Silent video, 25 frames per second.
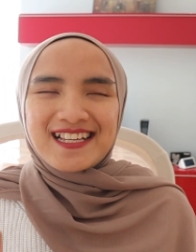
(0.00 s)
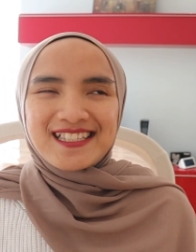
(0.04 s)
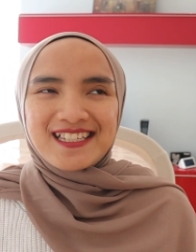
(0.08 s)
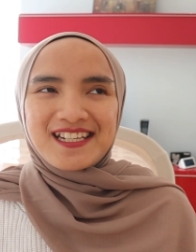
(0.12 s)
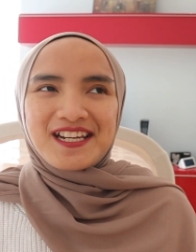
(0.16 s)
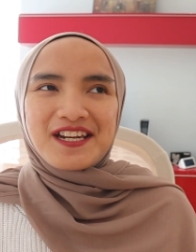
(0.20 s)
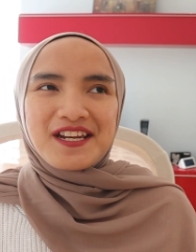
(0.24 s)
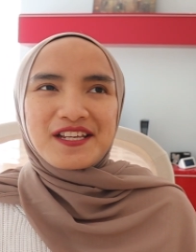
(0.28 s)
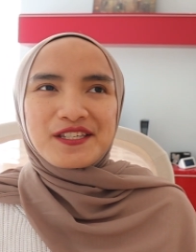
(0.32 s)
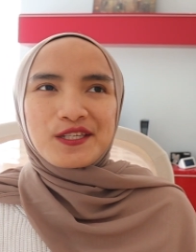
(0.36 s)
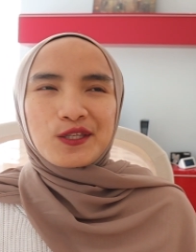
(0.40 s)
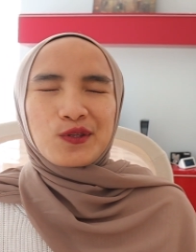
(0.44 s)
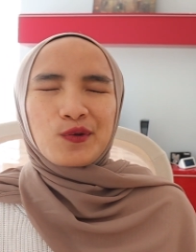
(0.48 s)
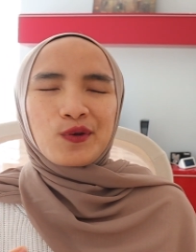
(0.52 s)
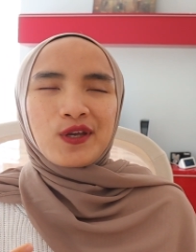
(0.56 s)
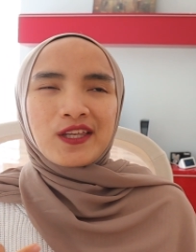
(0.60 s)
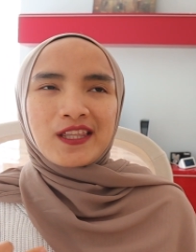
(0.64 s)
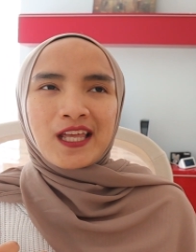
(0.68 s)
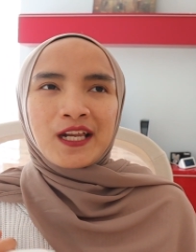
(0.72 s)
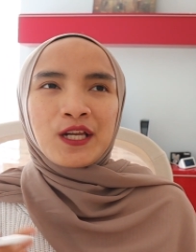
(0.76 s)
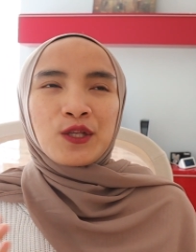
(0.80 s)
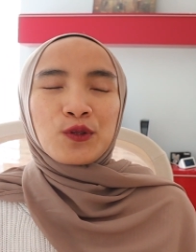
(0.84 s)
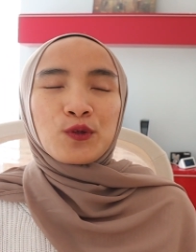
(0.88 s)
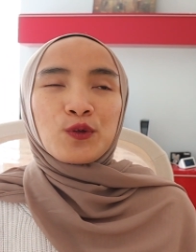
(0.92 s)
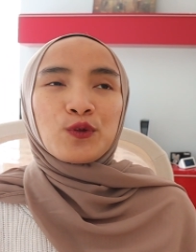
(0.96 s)
Jadi di situ
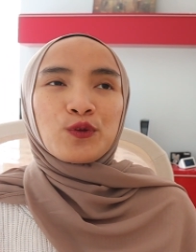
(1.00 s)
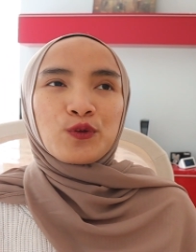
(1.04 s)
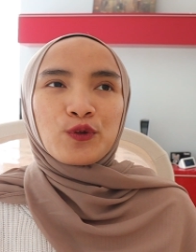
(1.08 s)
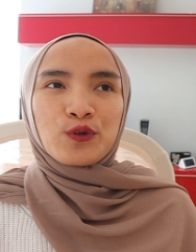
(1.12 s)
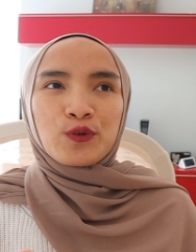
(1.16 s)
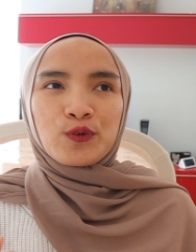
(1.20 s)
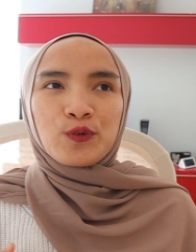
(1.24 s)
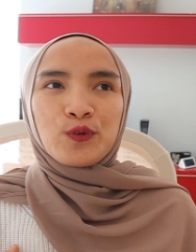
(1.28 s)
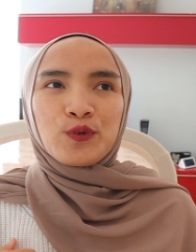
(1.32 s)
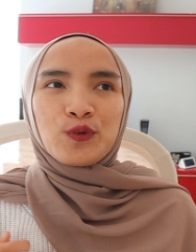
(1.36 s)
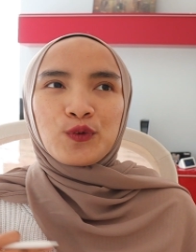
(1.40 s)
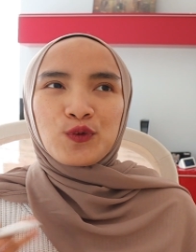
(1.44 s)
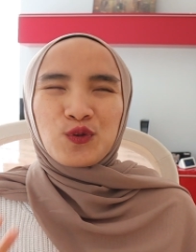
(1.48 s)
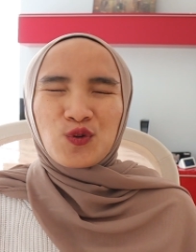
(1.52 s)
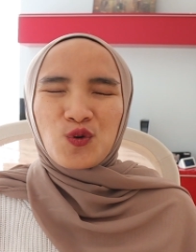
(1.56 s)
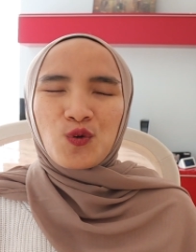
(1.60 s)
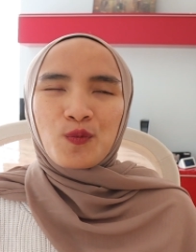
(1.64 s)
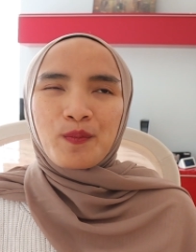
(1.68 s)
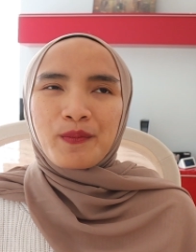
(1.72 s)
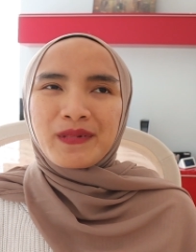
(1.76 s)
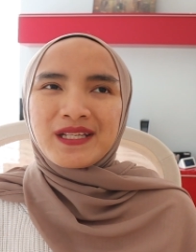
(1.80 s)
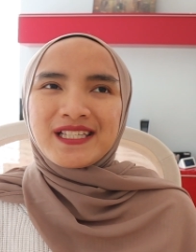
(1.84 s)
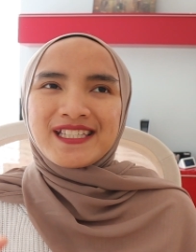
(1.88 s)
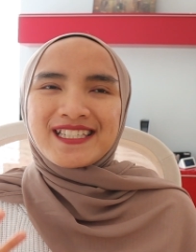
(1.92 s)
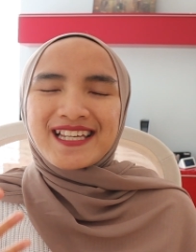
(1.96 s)
kita dituntut
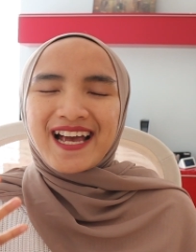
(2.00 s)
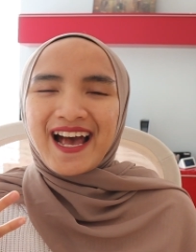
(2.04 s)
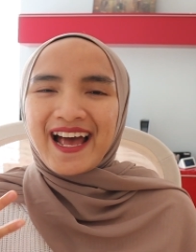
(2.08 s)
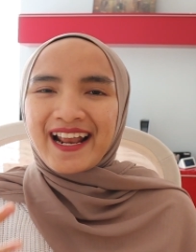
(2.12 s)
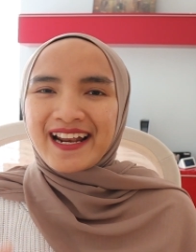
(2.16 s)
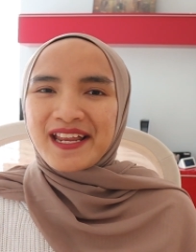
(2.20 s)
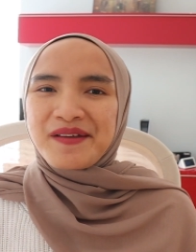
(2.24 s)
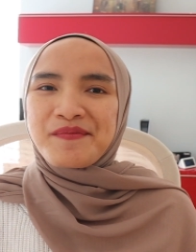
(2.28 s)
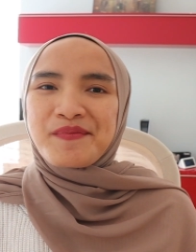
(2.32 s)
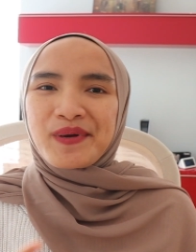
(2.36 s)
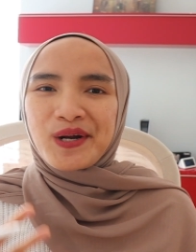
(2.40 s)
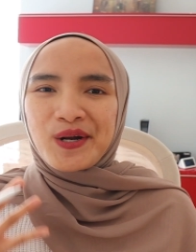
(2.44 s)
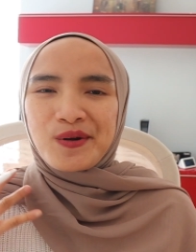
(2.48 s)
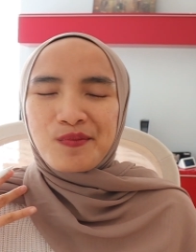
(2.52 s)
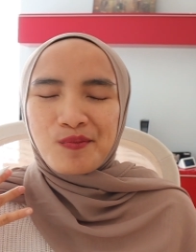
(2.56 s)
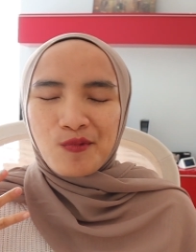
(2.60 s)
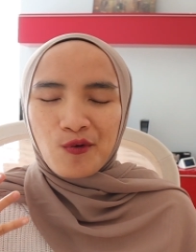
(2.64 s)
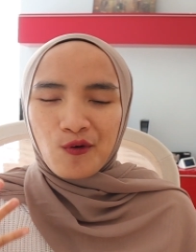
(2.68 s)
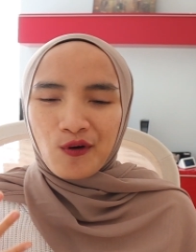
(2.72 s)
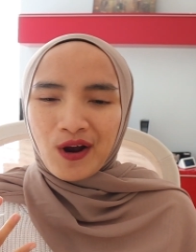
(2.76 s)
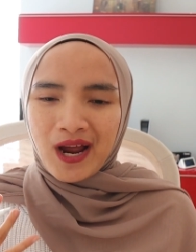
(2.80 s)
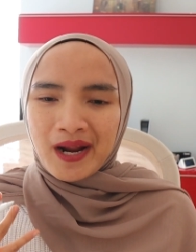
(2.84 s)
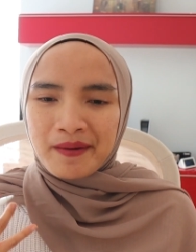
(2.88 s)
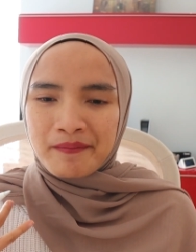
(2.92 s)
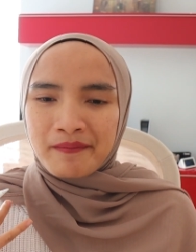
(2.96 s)
untuk mencari,
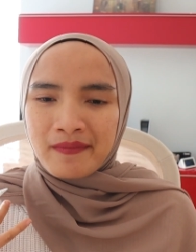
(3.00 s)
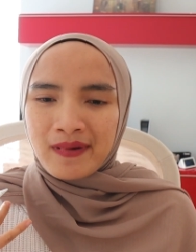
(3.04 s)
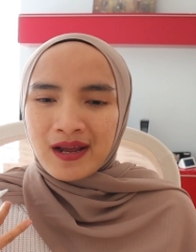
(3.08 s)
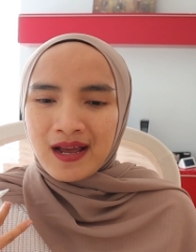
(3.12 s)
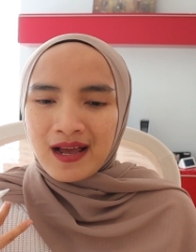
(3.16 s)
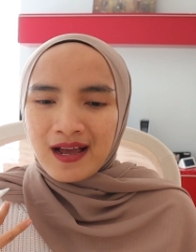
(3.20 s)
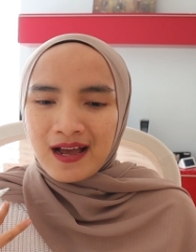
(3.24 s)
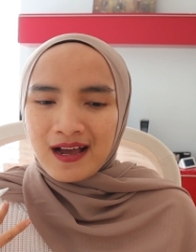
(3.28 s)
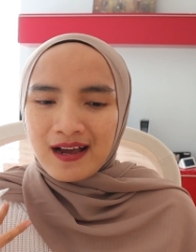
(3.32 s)
menemukan